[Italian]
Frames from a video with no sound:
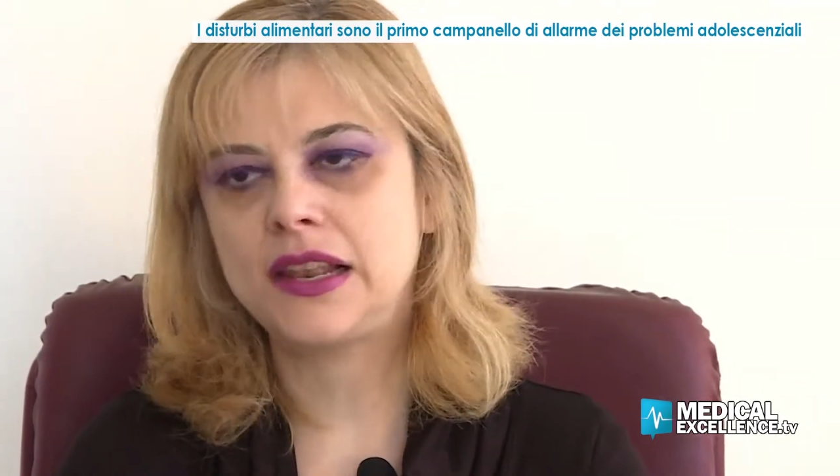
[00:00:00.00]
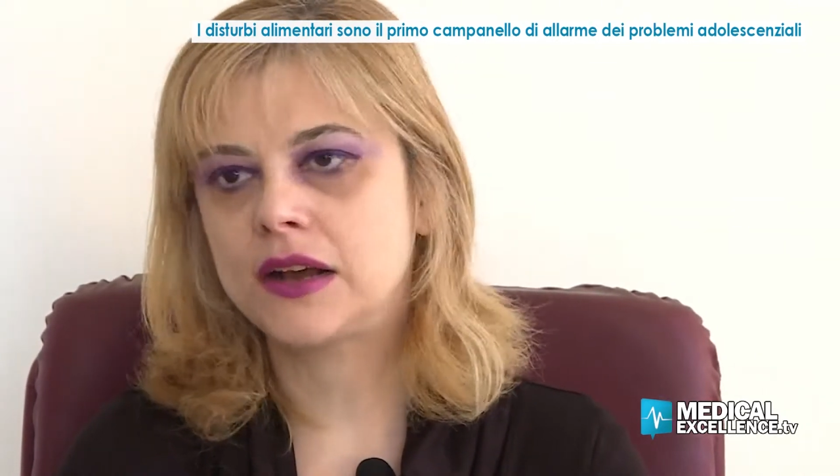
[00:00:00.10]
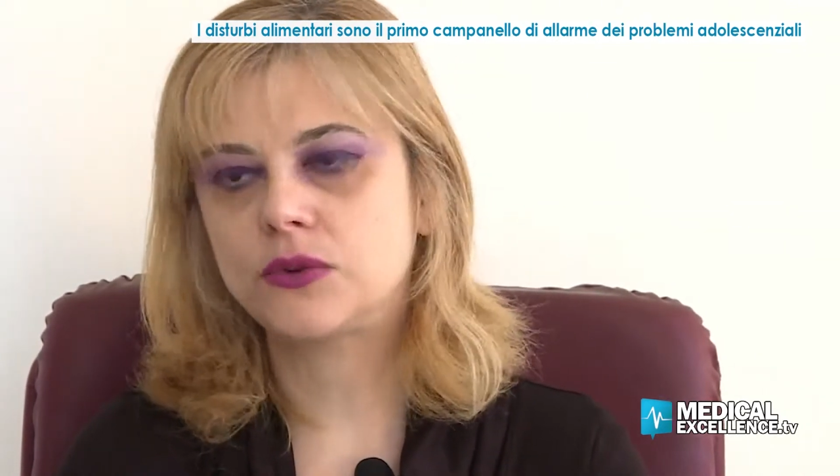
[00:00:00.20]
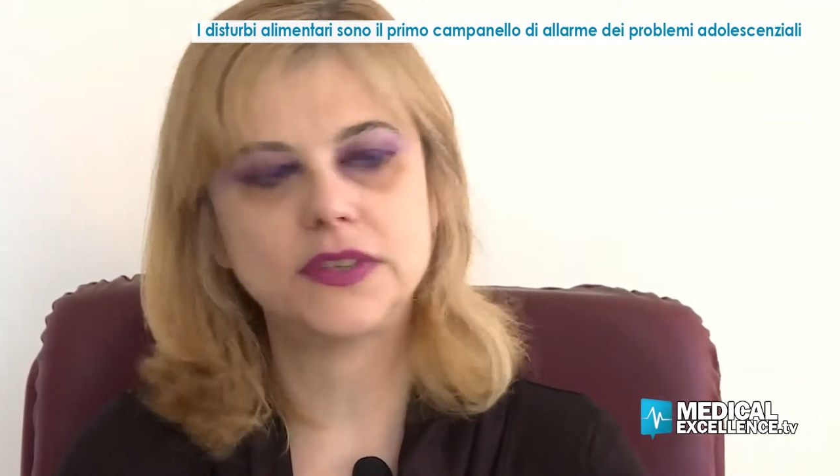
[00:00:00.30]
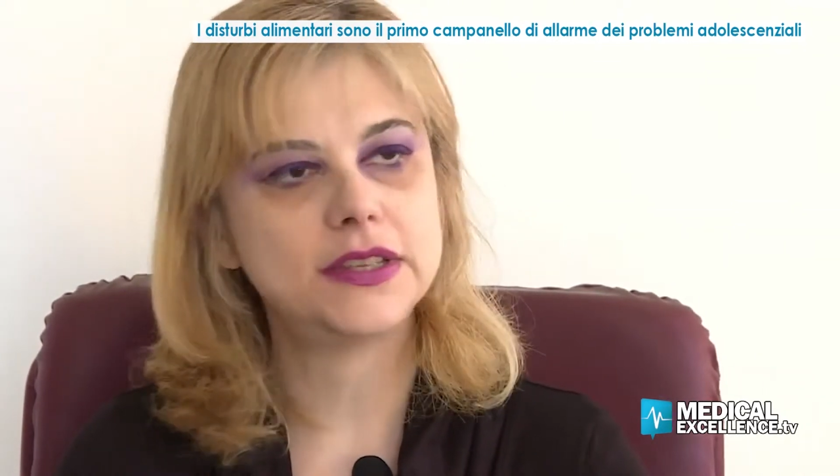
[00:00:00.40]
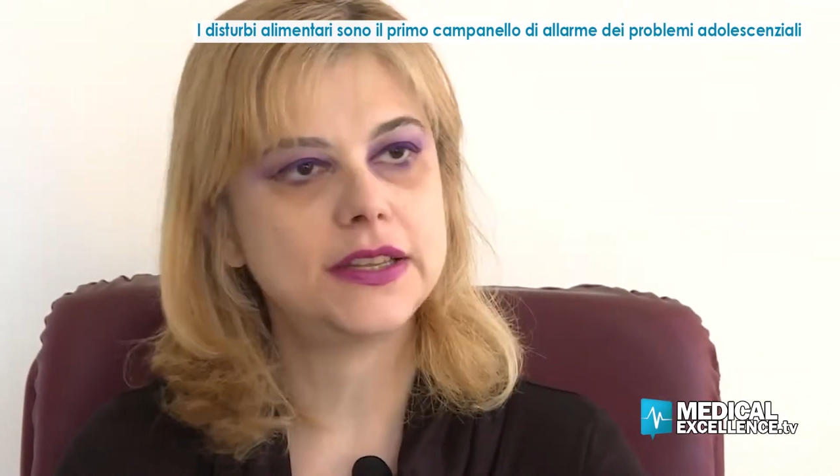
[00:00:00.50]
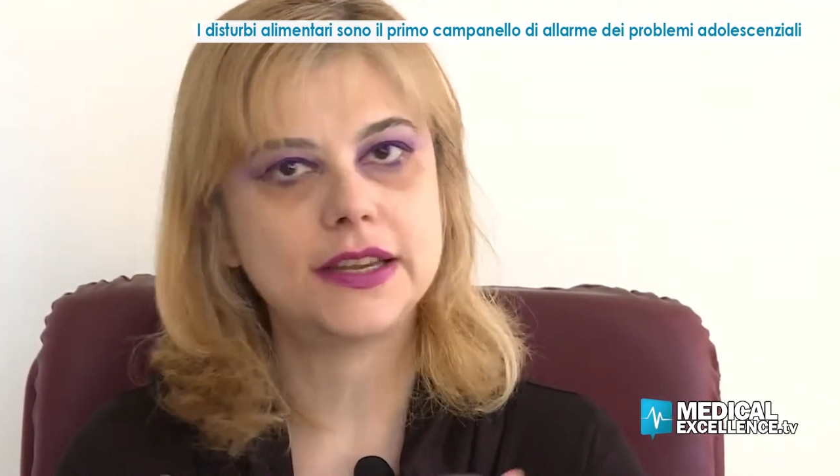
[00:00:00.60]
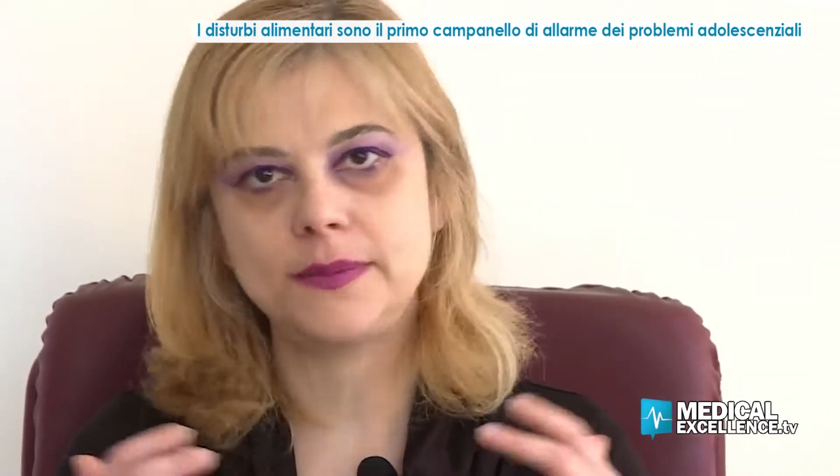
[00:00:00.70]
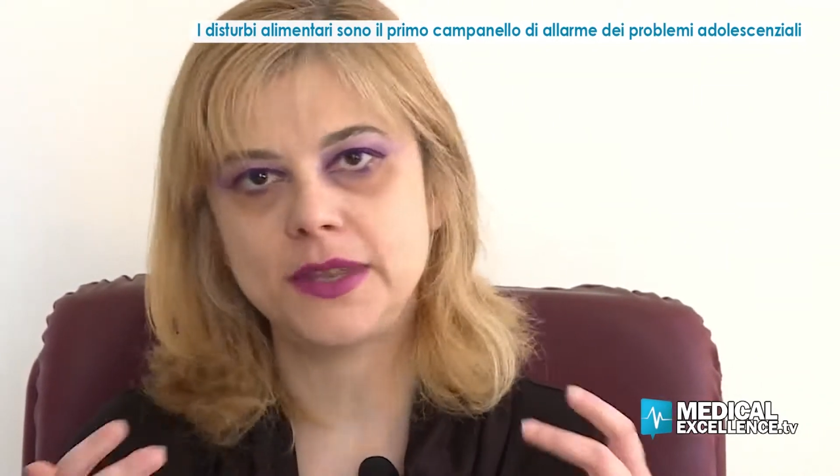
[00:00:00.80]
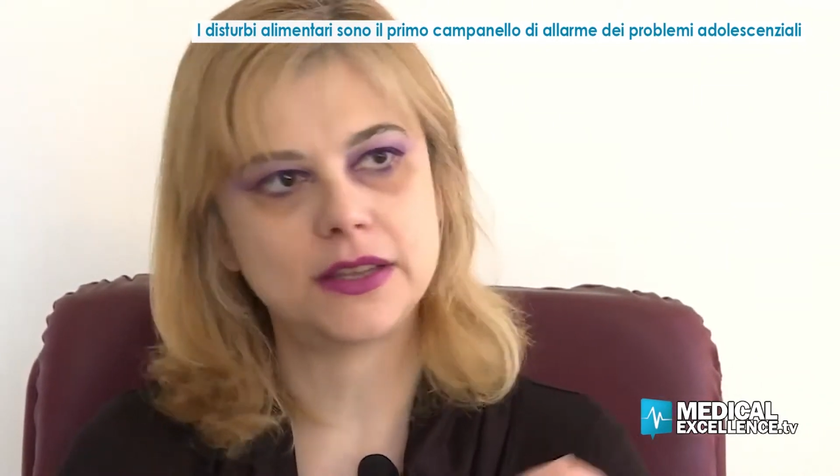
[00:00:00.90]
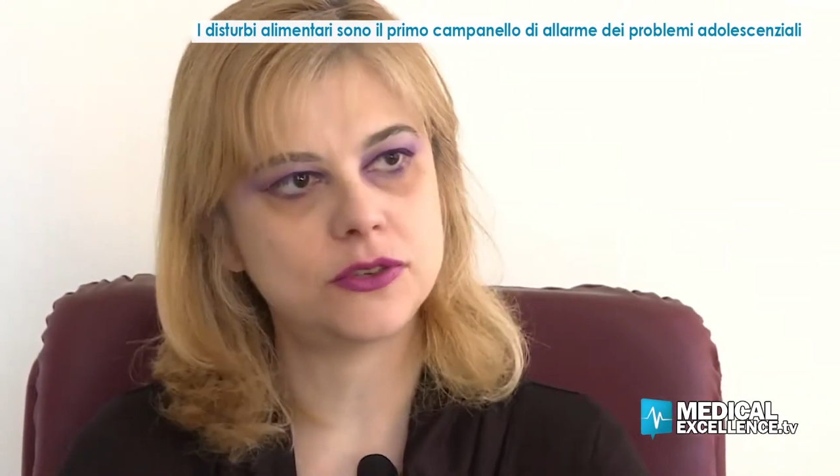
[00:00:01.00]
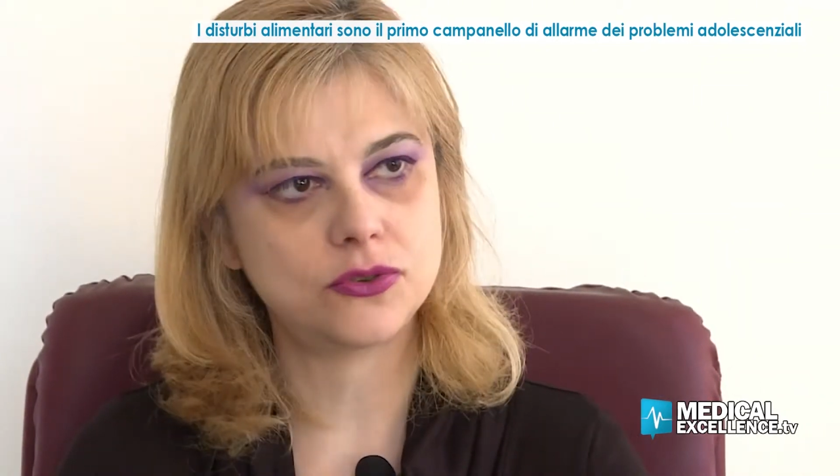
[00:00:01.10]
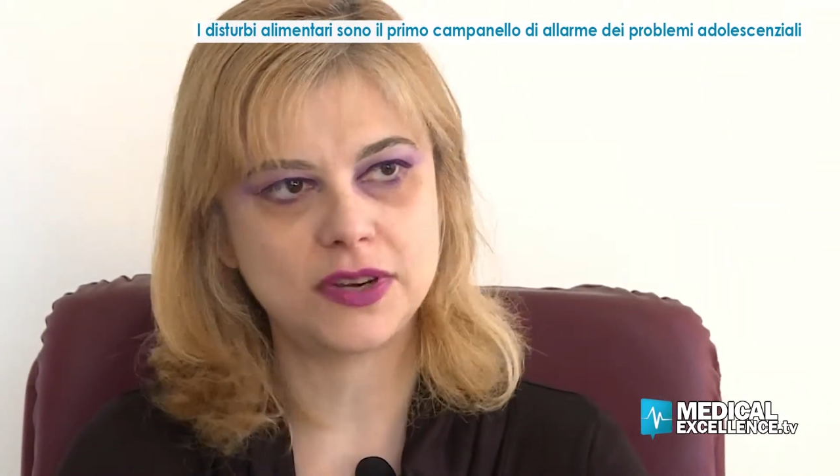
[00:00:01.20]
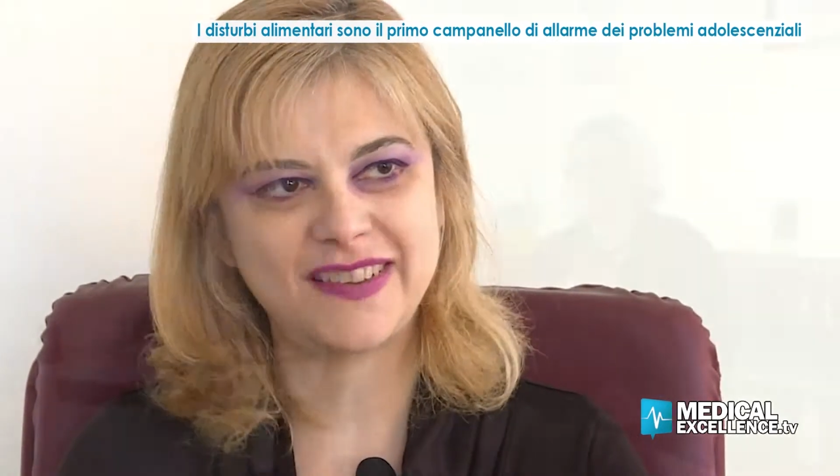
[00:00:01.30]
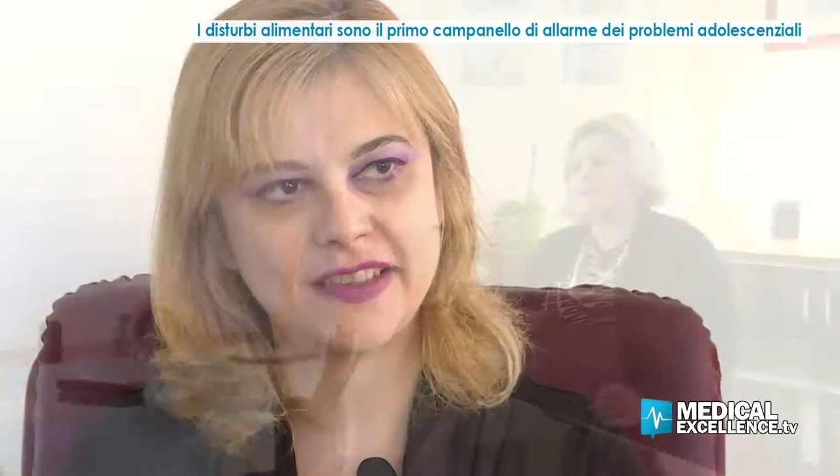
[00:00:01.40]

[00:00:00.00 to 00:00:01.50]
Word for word: la cosiddetta alimentazione